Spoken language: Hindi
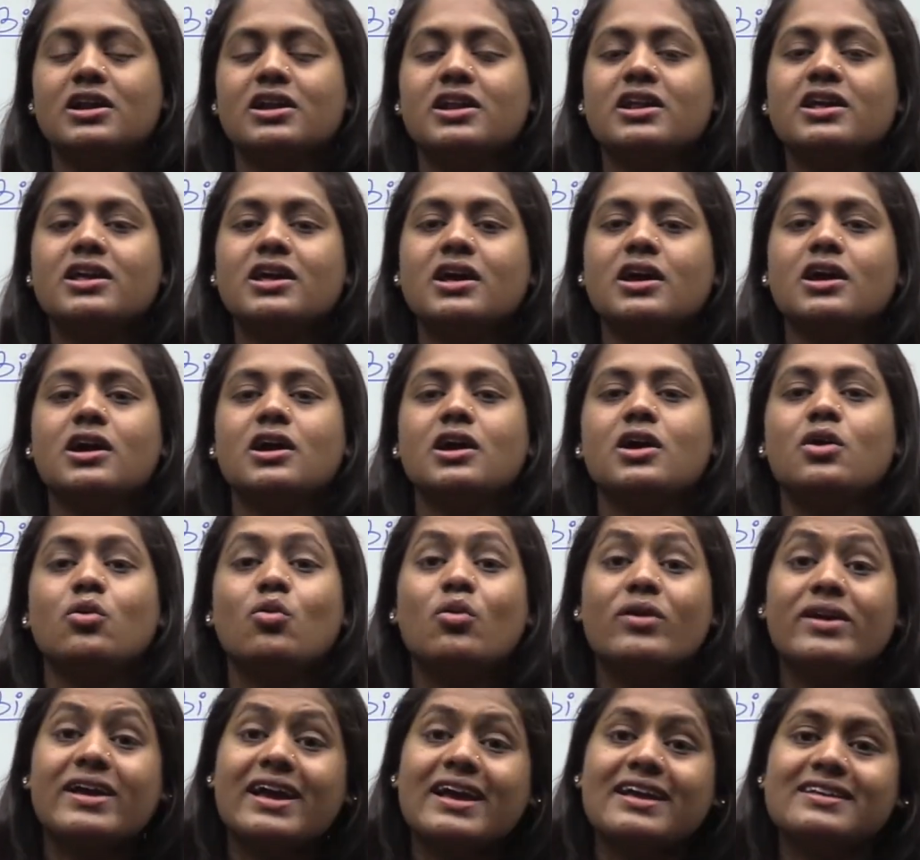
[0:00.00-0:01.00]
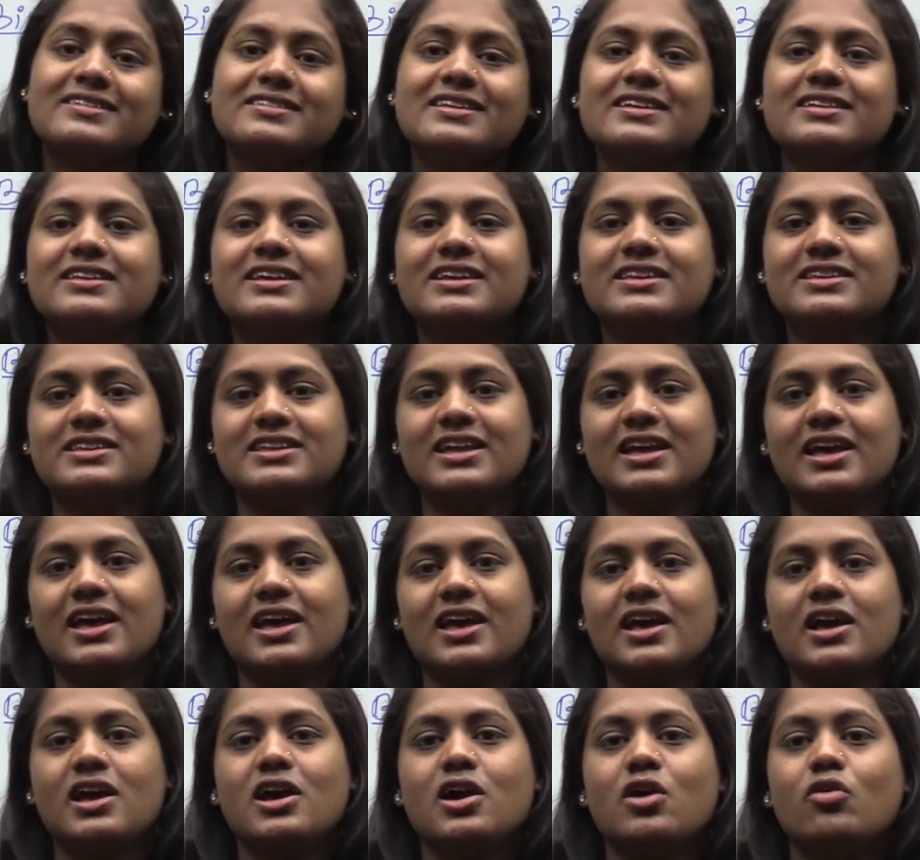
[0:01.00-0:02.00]
ठीक है वो कैसे दिखते
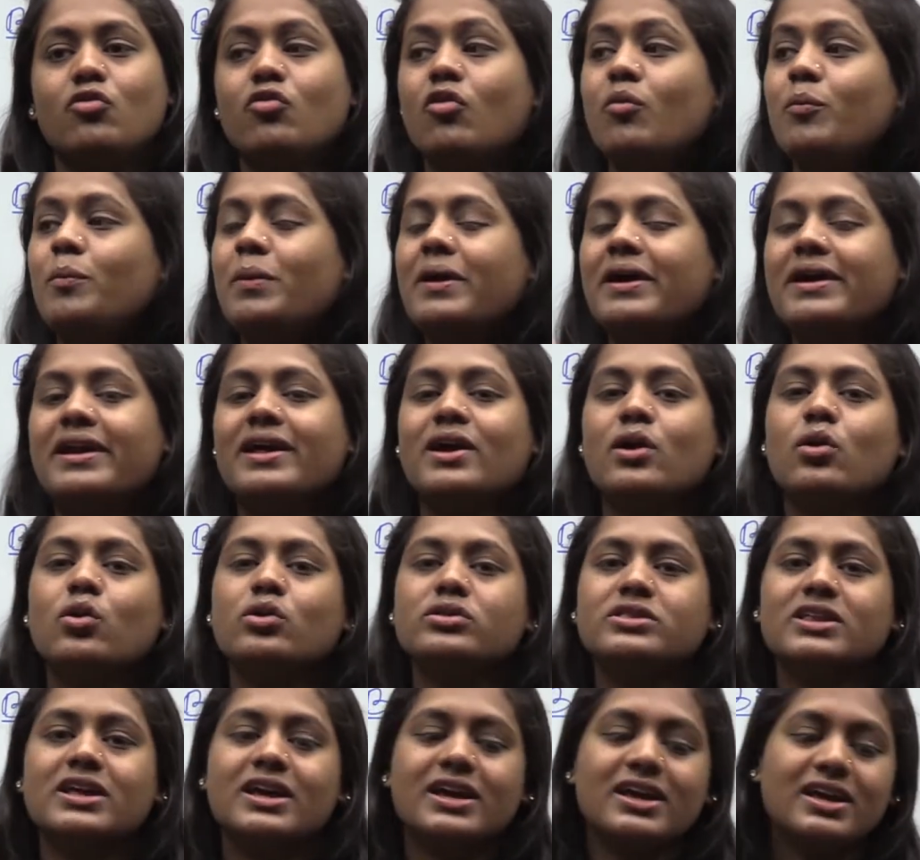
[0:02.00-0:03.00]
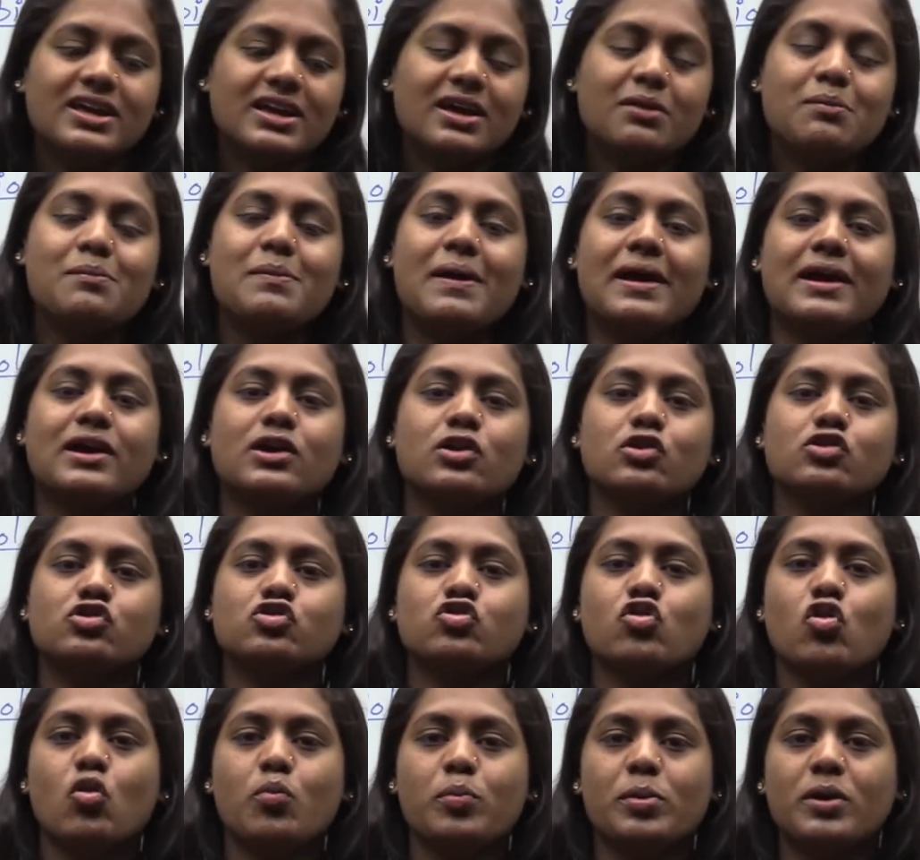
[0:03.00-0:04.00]
हैं वो बड़े होते हैं या
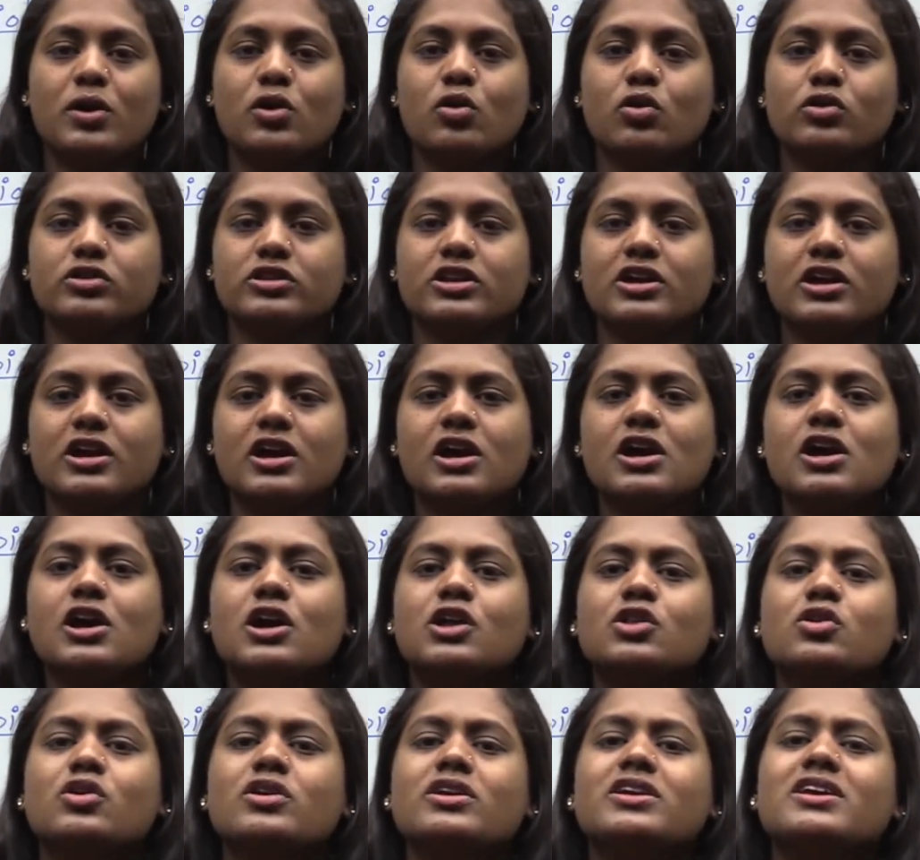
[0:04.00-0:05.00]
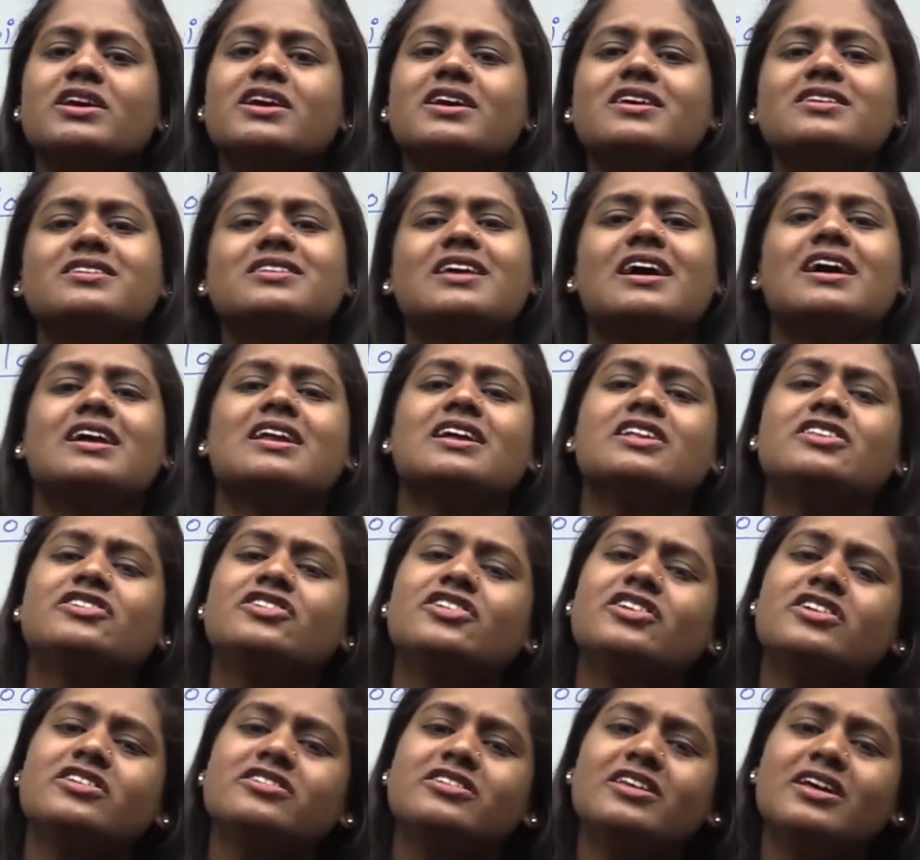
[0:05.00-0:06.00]
माइक्रोस्कोपिक होते हैं तो ये सारे
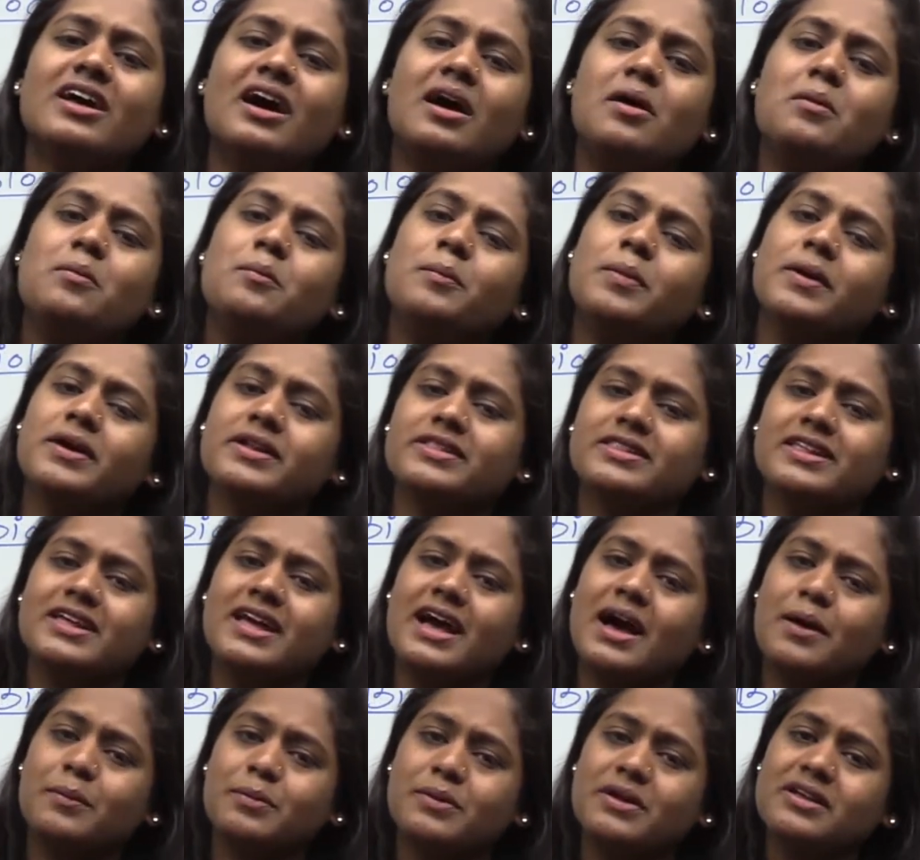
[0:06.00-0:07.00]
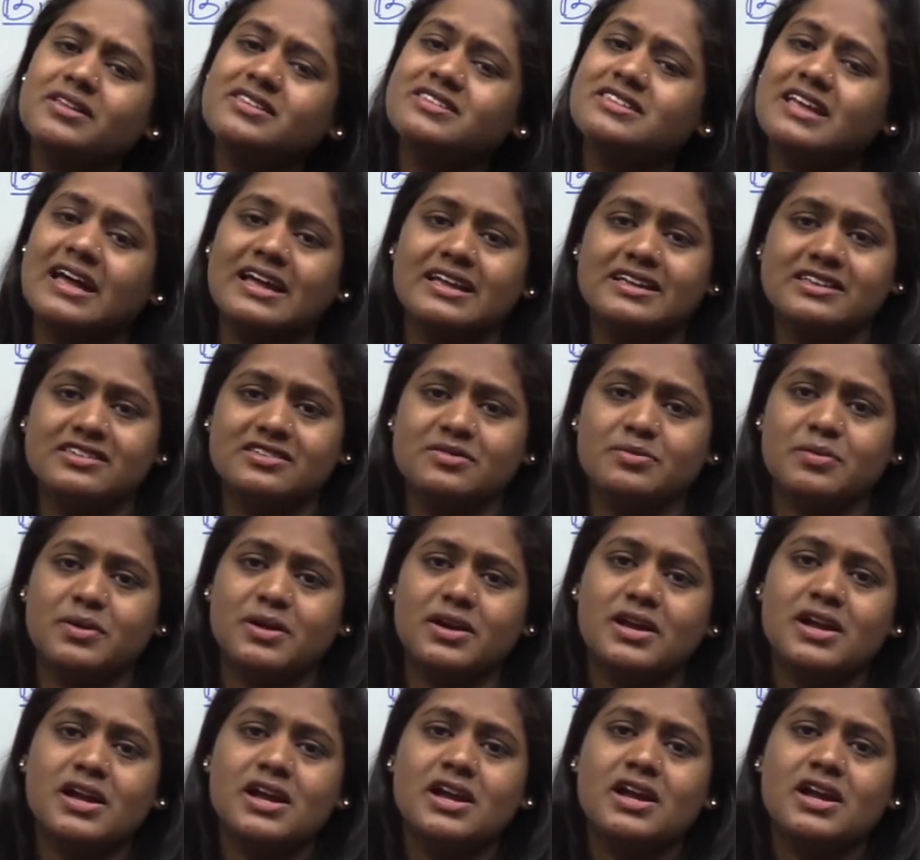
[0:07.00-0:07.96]
चीज़ें हम पढ़ते हैं आपके साइंस पे